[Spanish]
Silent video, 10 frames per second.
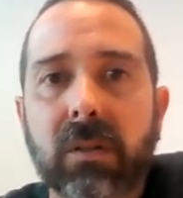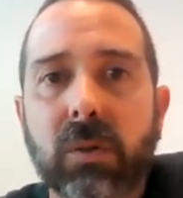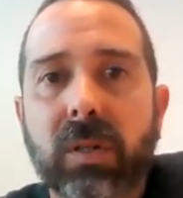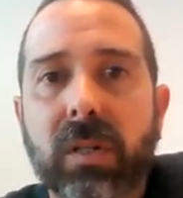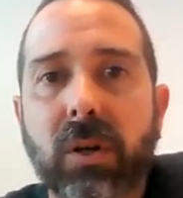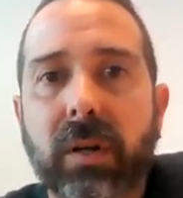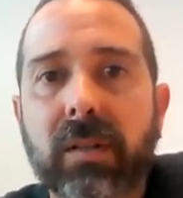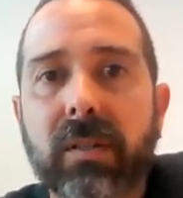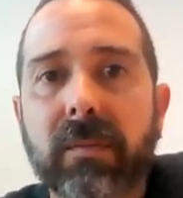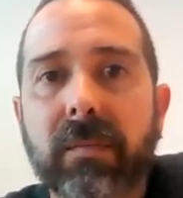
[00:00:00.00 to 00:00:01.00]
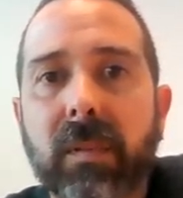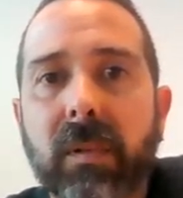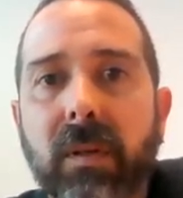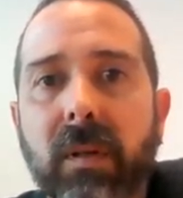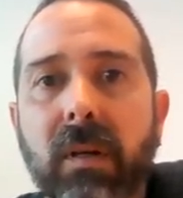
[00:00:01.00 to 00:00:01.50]
sucesiones.
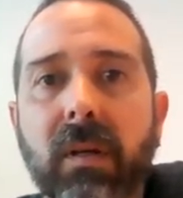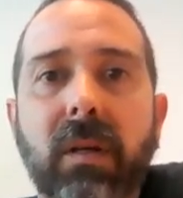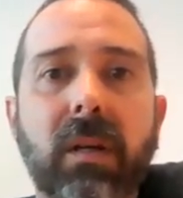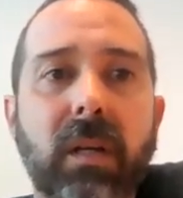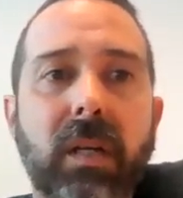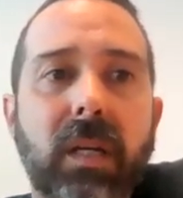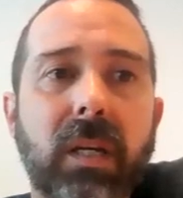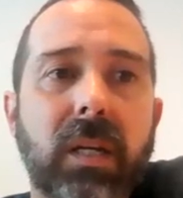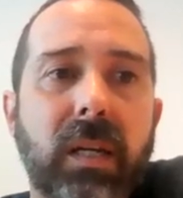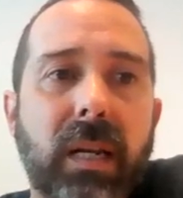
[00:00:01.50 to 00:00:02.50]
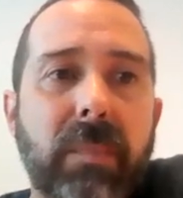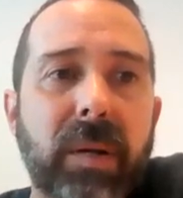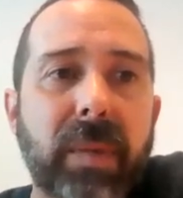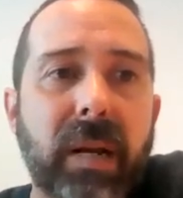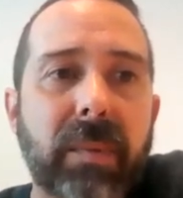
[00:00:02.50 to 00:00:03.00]
Y la
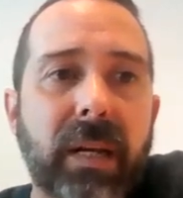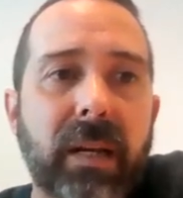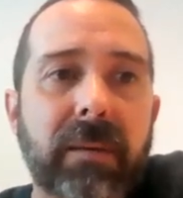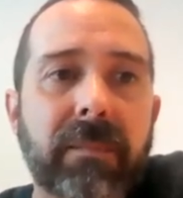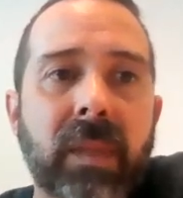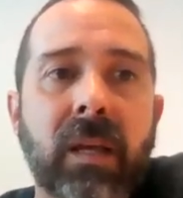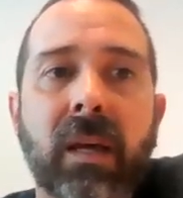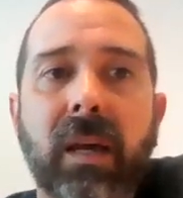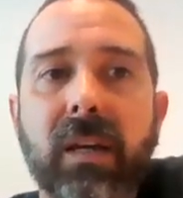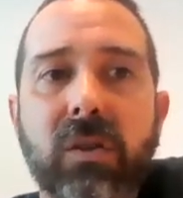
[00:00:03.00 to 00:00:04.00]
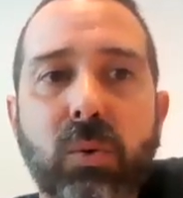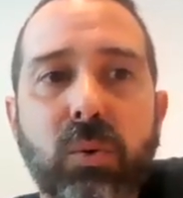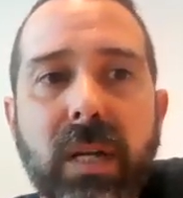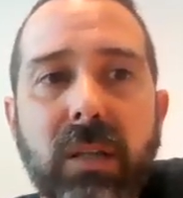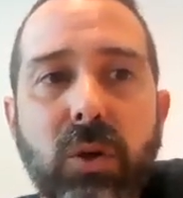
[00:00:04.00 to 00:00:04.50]
primera manera es
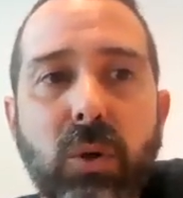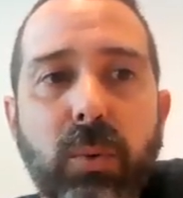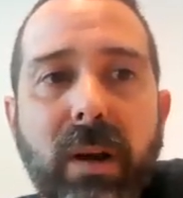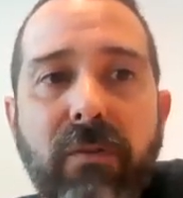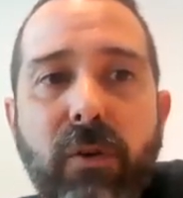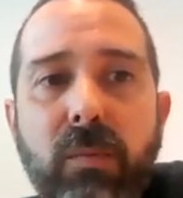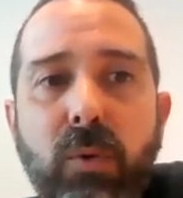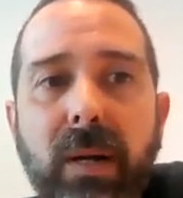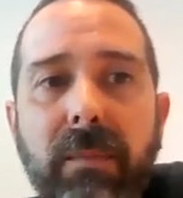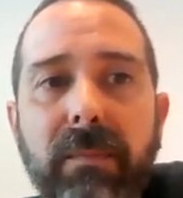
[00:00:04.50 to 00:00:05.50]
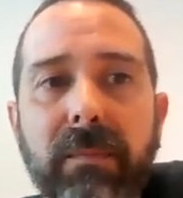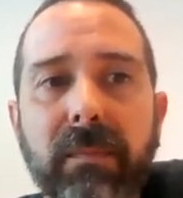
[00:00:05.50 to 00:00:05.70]
usando una fórmula